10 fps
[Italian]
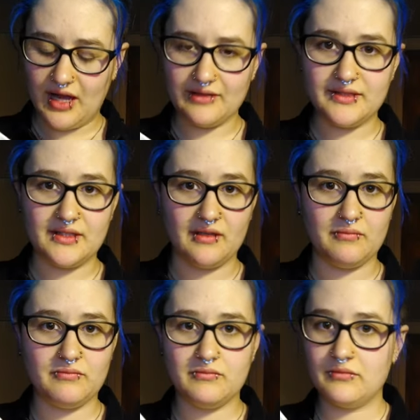
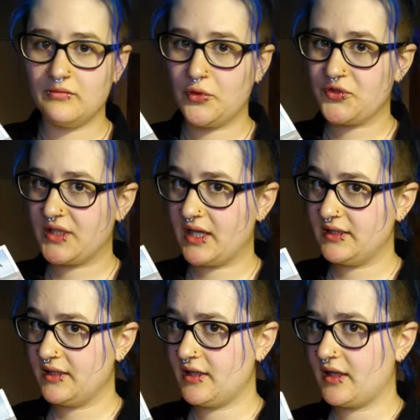Anzi,
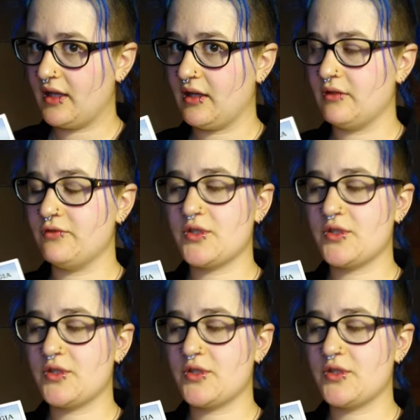oserei dire che